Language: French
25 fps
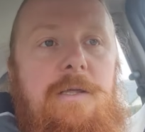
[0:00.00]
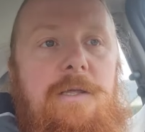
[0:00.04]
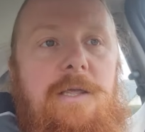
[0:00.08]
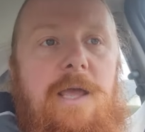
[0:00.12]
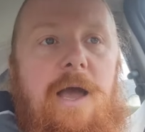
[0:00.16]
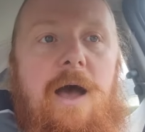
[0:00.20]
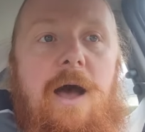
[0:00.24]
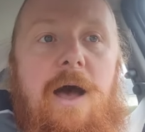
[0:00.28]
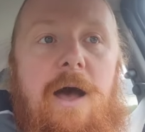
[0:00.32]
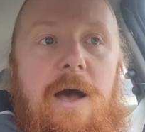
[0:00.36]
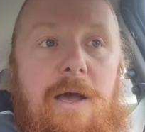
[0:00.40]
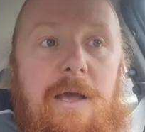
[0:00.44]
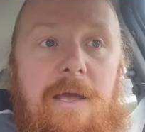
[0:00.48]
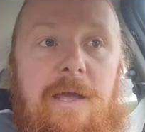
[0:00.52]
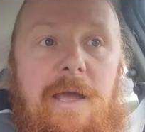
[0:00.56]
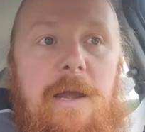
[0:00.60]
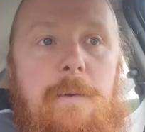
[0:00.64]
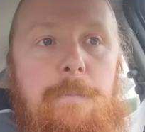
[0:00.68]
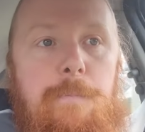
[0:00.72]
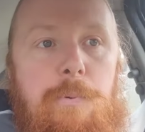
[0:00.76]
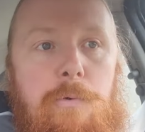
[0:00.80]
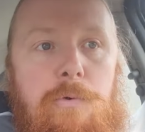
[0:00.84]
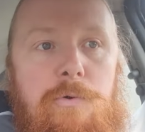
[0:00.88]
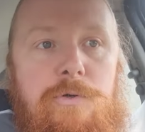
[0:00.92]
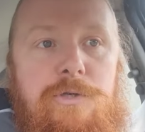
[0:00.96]
Il y a un
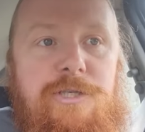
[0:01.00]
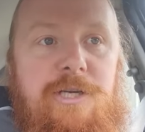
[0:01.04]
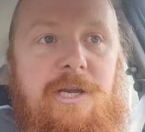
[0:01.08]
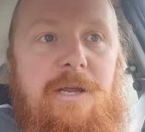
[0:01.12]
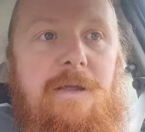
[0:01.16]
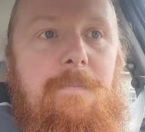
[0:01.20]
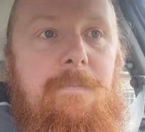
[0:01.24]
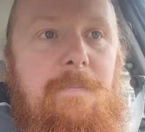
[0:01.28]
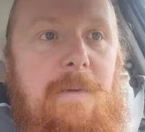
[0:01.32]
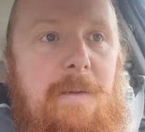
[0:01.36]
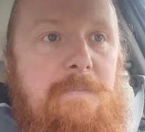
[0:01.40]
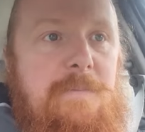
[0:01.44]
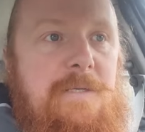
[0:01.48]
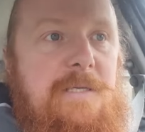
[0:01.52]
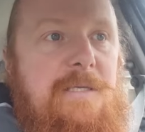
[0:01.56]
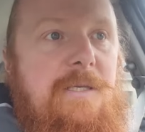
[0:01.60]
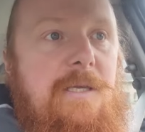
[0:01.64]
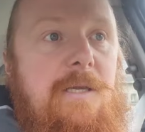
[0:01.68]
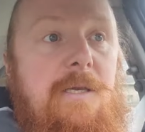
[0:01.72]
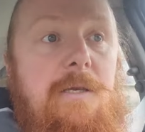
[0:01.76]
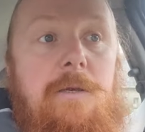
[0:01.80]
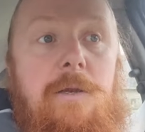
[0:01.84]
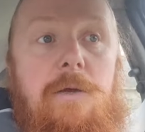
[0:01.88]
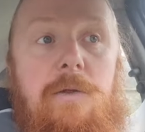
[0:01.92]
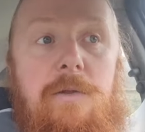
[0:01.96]
réel projet, même
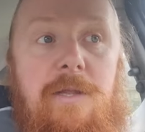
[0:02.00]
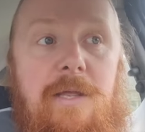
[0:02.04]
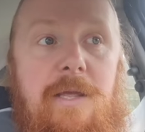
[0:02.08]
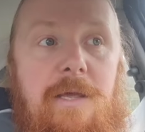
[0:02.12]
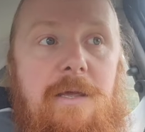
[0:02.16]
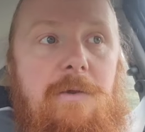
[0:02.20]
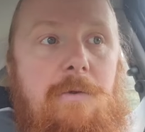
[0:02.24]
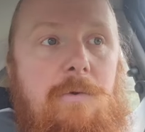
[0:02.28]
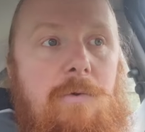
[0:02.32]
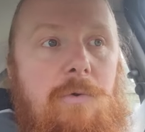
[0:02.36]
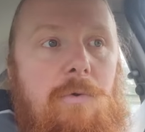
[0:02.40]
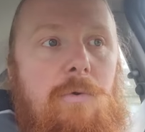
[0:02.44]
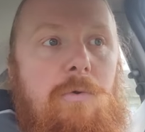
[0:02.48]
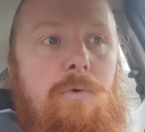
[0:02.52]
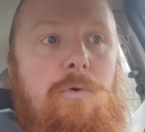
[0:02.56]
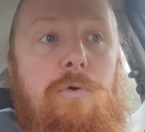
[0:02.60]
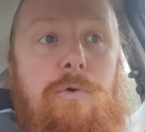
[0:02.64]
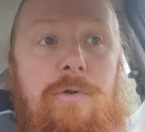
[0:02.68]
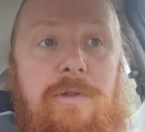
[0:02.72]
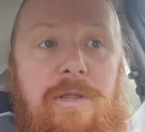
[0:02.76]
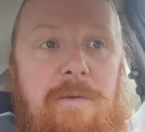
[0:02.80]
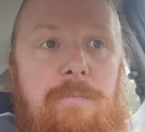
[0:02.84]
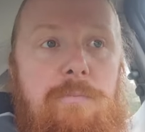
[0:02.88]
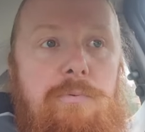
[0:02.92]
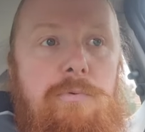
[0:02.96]
s'il n'en est
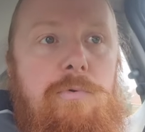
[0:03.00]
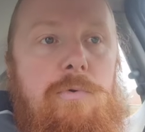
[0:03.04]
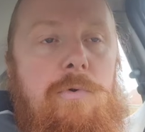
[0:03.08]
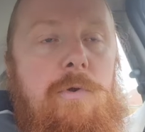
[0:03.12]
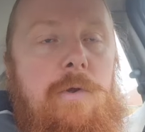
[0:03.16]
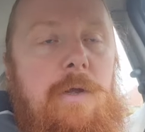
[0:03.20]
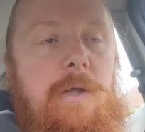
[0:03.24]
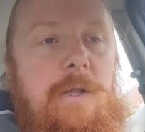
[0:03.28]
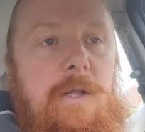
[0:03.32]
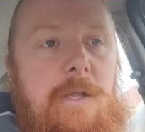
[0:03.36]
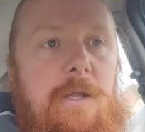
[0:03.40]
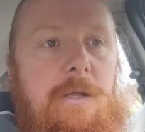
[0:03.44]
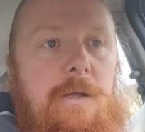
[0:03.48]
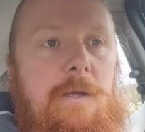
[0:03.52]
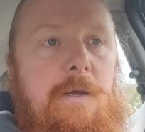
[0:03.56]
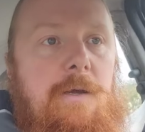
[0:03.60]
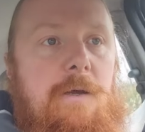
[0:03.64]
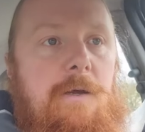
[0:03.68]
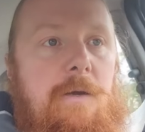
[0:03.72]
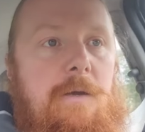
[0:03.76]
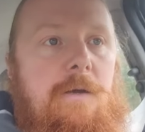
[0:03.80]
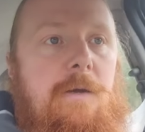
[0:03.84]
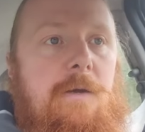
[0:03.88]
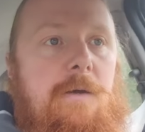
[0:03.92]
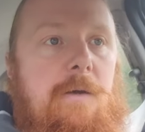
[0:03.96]
qu'au début.
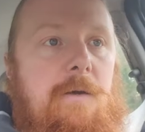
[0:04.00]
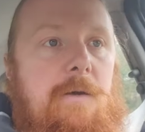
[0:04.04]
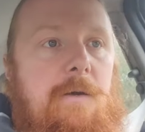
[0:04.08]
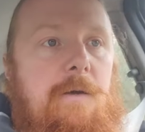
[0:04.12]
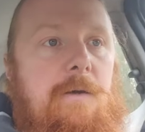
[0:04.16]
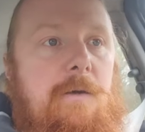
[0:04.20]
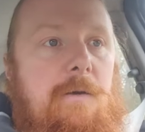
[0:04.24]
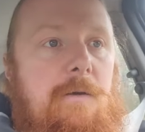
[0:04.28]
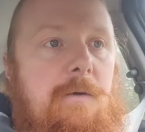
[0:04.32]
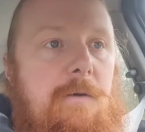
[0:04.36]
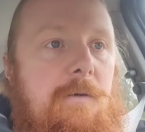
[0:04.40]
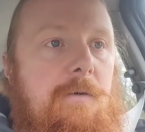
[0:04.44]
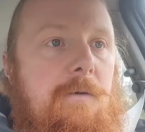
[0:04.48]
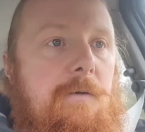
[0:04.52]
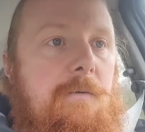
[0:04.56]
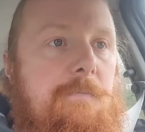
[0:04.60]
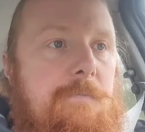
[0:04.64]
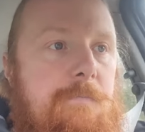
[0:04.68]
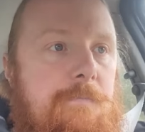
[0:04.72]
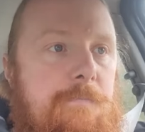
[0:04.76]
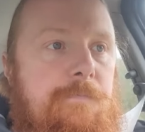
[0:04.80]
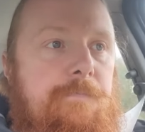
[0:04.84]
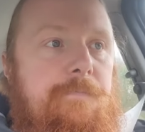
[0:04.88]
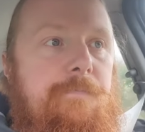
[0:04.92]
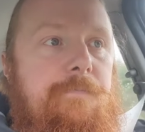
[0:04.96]
Euh,
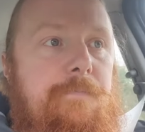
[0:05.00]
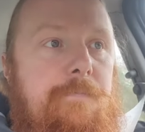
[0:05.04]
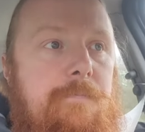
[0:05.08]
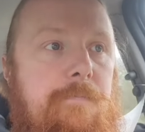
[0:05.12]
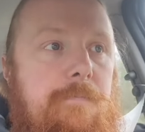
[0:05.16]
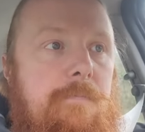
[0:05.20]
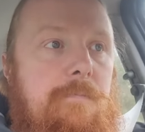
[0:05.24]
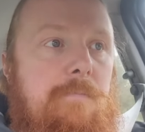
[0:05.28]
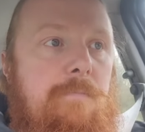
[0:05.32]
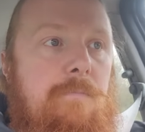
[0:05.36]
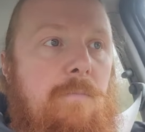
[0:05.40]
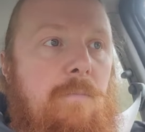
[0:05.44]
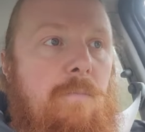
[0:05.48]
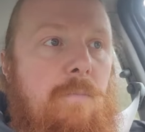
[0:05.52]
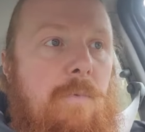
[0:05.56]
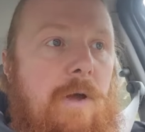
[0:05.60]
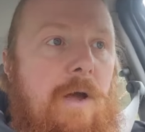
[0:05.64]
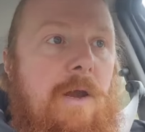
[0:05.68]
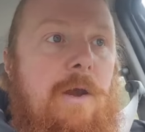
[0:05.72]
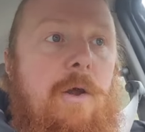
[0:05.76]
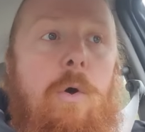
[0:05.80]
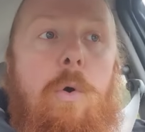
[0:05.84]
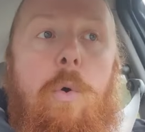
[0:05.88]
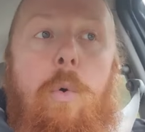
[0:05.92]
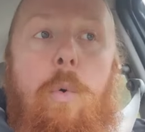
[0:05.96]

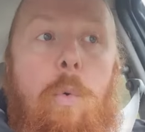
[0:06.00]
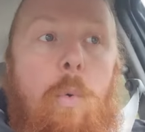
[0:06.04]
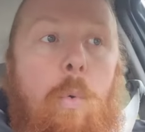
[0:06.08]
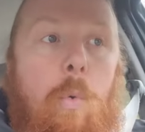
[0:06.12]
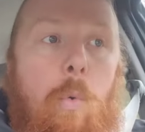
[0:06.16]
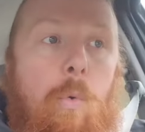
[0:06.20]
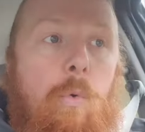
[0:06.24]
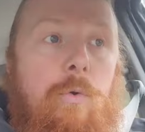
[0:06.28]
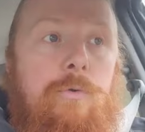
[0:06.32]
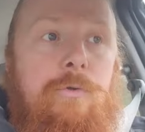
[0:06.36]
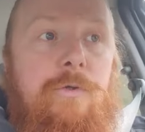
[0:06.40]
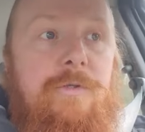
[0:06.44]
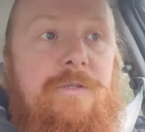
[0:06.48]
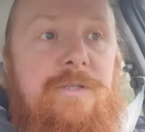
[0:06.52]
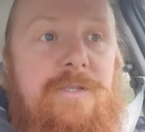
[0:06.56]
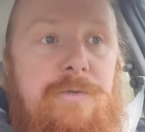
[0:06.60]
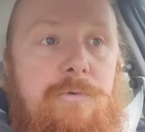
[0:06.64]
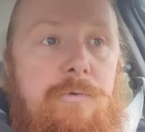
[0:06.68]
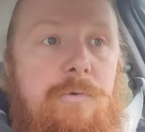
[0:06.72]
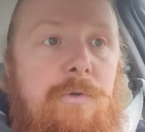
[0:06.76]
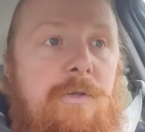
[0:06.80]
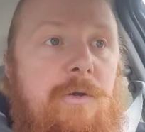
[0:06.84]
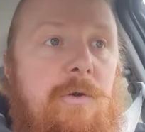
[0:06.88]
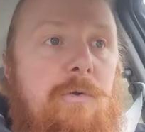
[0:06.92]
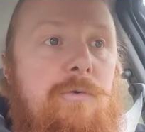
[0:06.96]
alors, on en
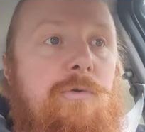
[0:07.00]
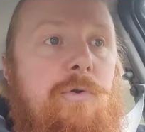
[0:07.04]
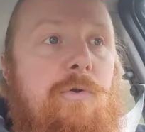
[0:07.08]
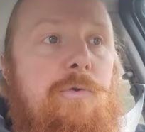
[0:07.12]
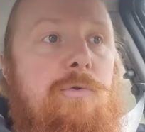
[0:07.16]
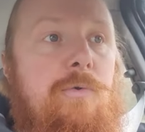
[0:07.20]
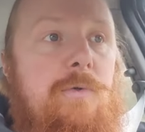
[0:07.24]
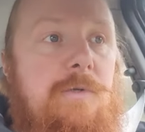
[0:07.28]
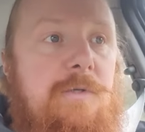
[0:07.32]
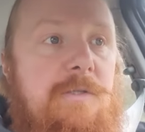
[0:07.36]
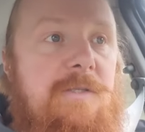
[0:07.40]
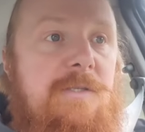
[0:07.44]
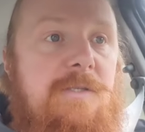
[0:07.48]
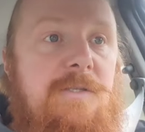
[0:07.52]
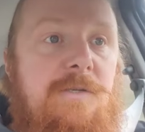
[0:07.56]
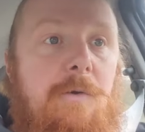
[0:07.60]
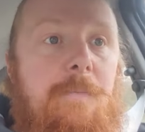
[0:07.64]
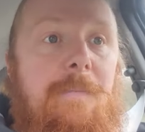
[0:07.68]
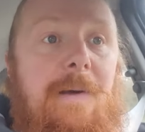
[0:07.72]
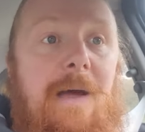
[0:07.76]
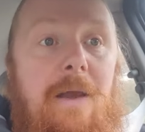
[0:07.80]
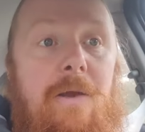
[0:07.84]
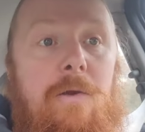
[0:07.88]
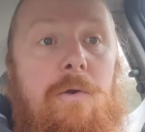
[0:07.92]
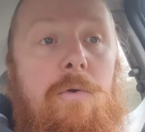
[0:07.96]
discutait entre nous en se
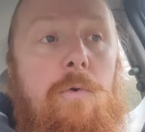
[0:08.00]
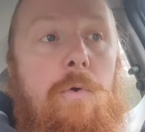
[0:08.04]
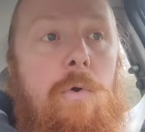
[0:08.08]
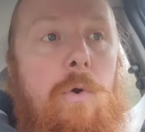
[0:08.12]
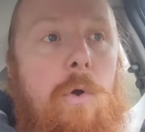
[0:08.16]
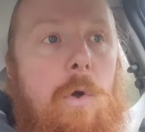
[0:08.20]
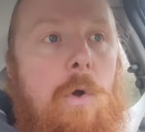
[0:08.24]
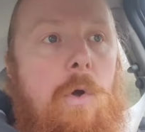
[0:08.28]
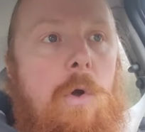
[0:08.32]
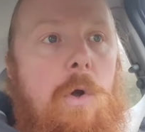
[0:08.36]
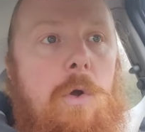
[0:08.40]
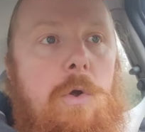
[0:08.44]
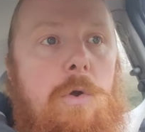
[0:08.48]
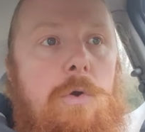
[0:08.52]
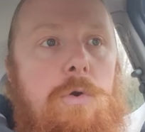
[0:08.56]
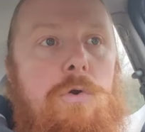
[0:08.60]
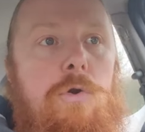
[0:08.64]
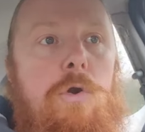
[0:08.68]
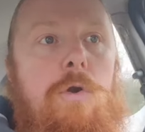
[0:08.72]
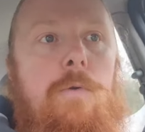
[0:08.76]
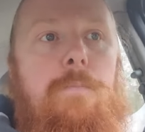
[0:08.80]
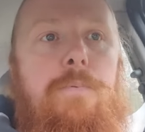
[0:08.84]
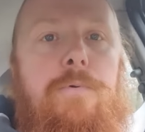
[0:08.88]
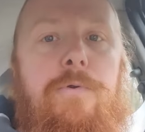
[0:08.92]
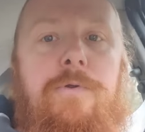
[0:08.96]
disant, bah, le,
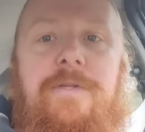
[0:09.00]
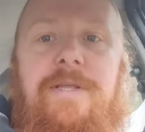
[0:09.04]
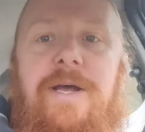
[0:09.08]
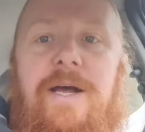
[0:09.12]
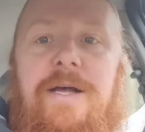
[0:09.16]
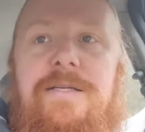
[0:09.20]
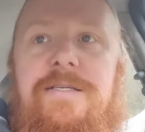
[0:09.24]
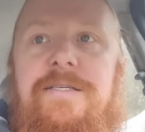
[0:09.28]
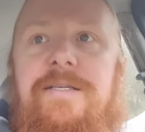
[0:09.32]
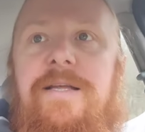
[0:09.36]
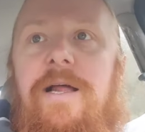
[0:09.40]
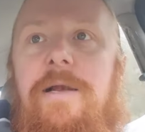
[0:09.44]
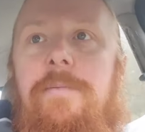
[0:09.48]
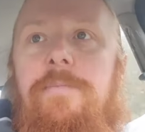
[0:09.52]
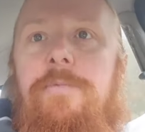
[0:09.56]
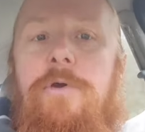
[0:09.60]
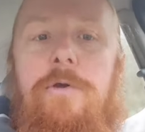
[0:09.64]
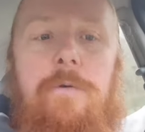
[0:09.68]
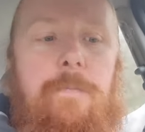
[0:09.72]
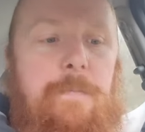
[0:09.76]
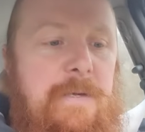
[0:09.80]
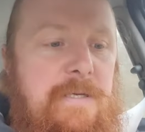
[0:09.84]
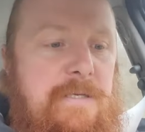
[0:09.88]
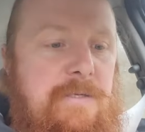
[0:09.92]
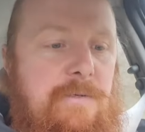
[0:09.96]
le plus tard sera le
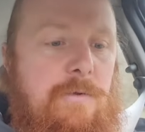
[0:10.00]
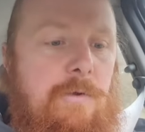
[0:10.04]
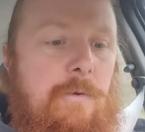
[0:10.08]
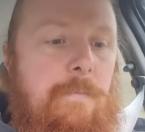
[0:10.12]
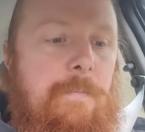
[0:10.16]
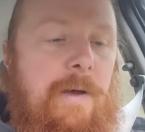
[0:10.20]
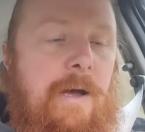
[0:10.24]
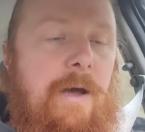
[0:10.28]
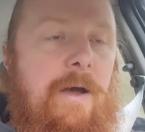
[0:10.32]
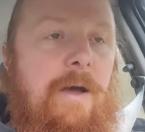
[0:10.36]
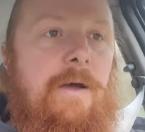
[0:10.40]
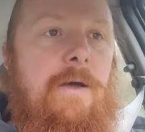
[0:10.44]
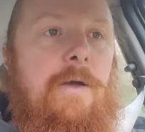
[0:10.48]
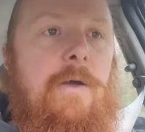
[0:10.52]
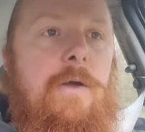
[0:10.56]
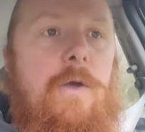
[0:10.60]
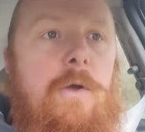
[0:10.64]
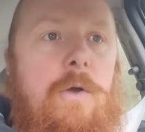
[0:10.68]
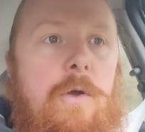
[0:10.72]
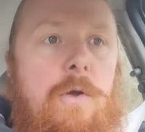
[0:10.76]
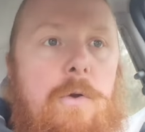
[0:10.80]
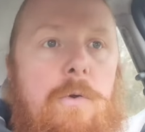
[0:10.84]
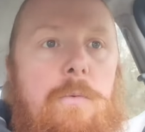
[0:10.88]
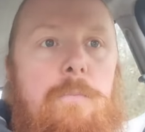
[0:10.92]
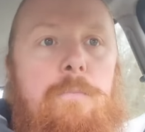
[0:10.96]
mieux, parce que bah,
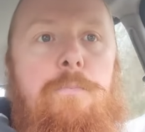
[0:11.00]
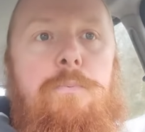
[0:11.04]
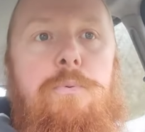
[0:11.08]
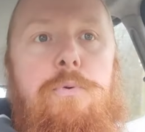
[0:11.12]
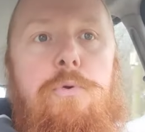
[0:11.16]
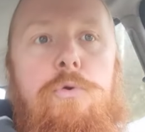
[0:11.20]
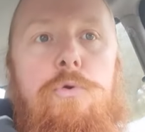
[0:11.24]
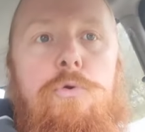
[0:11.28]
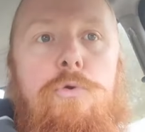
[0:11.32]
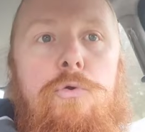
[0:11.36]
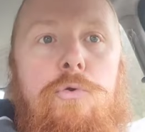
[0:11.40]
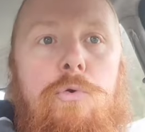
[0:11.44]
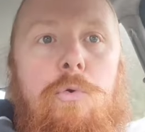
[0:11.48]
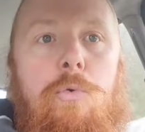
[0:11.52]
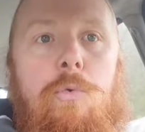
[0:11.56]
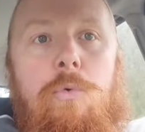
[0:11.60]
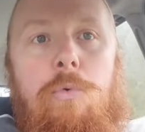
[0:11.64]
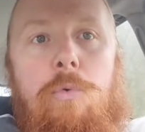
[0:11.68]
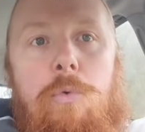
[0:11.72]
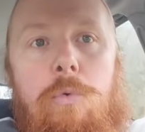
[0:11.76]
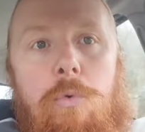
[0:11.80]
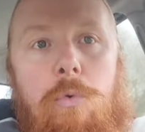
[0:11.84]
plus on,